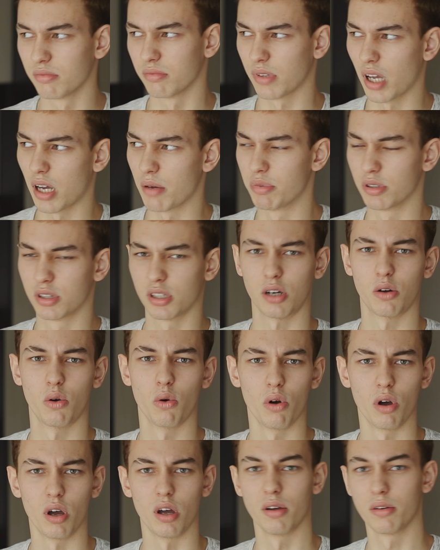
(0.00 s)
как бы
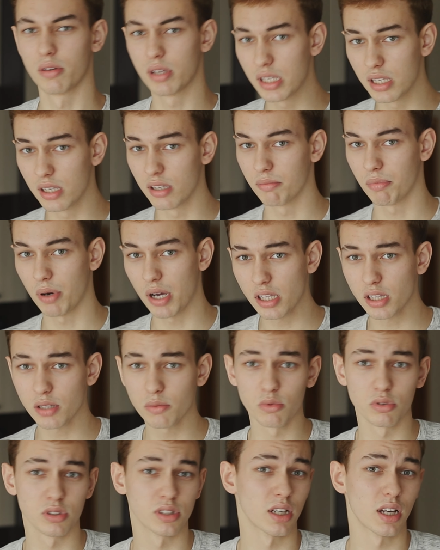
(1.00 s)
такое. И
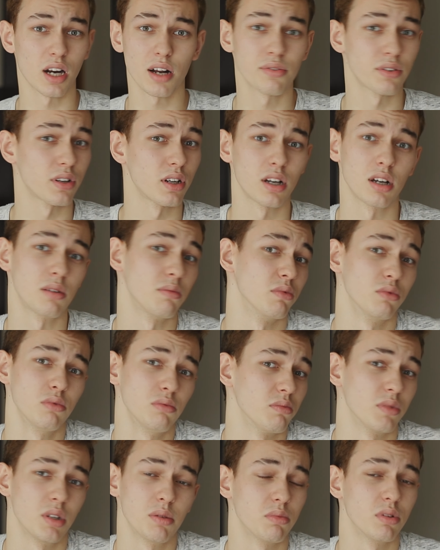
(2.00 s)
поэтому за графика как бы,
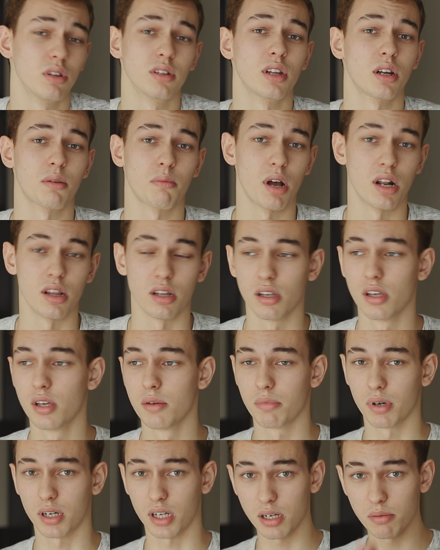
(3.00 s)
ну, мне было нормально.
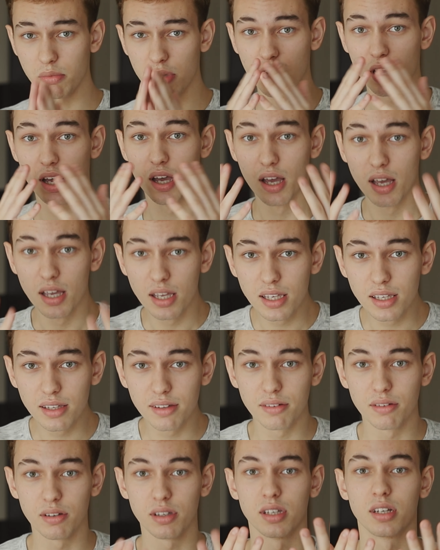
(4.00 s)
По крайней мере,
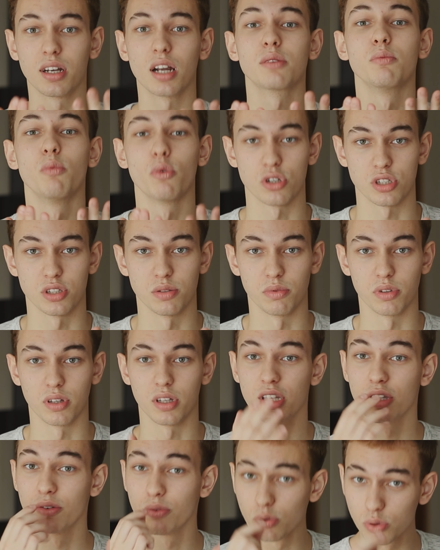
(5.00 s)
играть можно было.
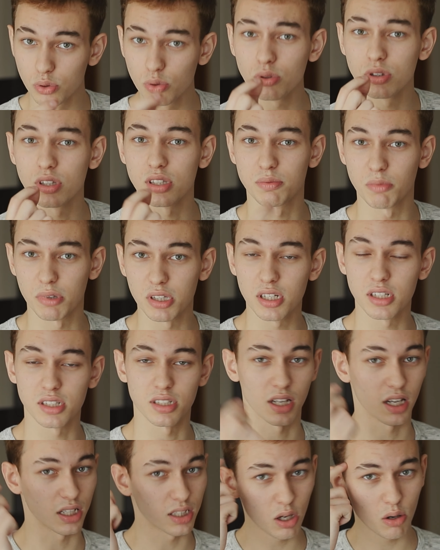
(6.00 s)
И вот тут-то,
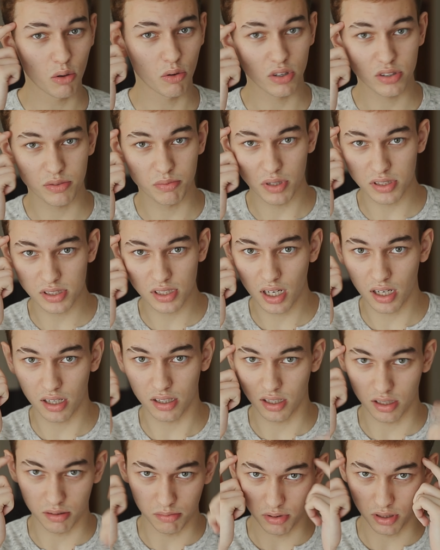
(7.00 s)
смотрите, когда у вас в
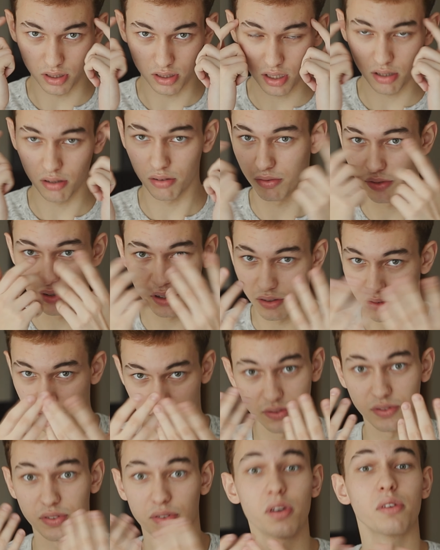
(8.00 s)
мозгах, как бы, когда вы
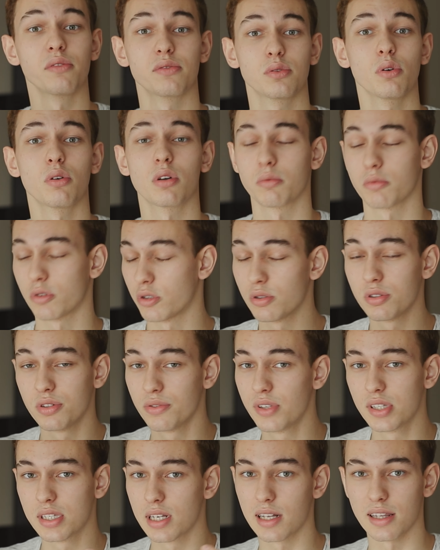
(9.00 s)
своим взором еще не
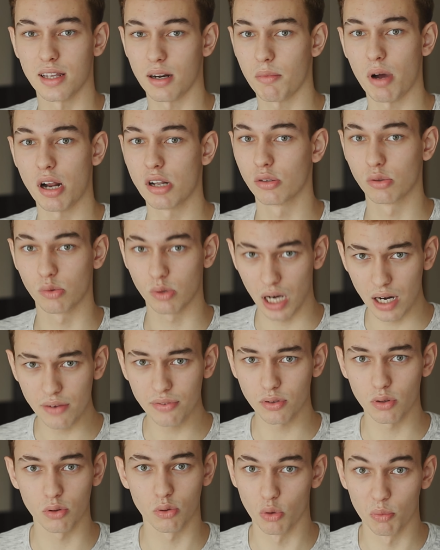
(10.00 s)
видели нормальную
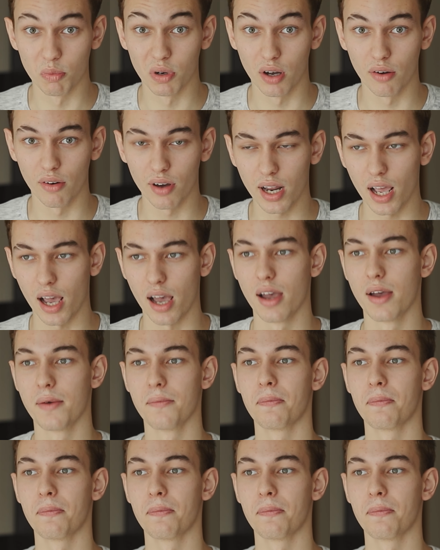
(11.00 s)
графику, грубо говоря,